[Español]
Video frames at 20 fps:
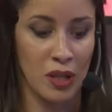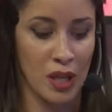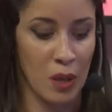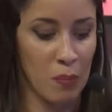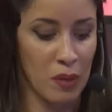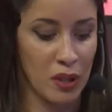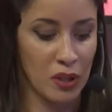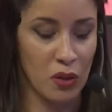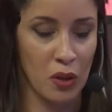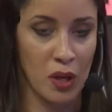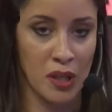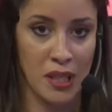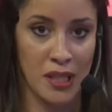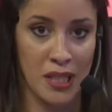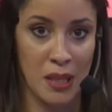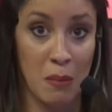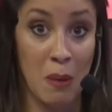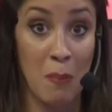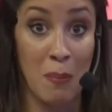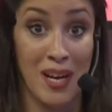respecto de este
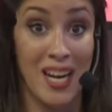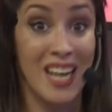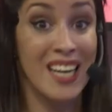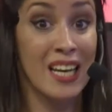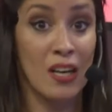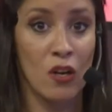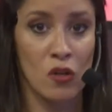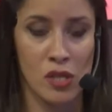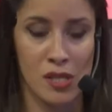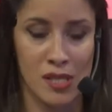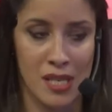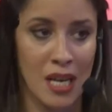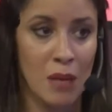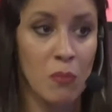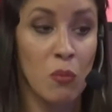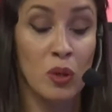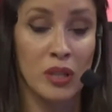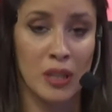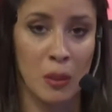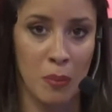tema para que no se sigan
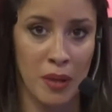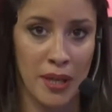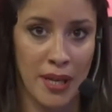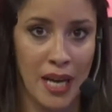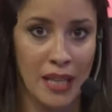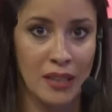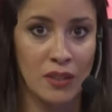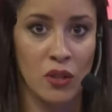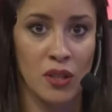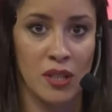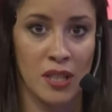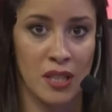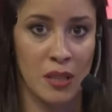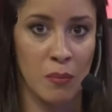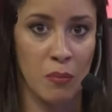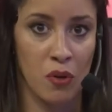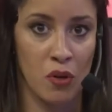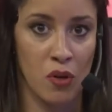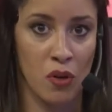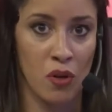multiplicando este
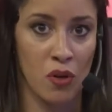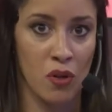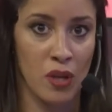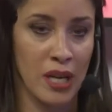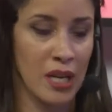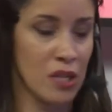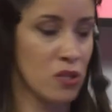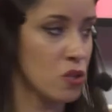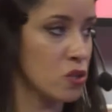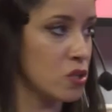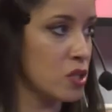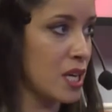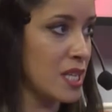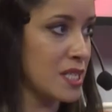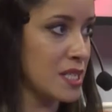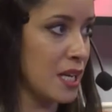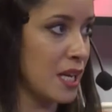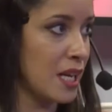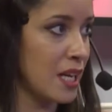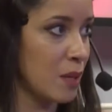tipo de hechos
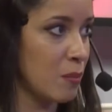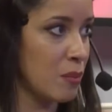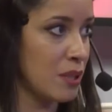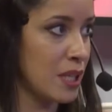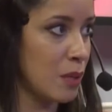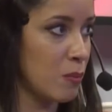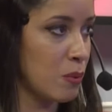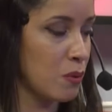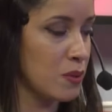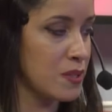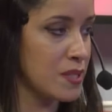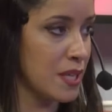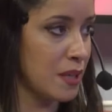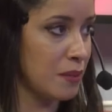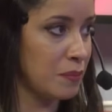allí en la capital provincial.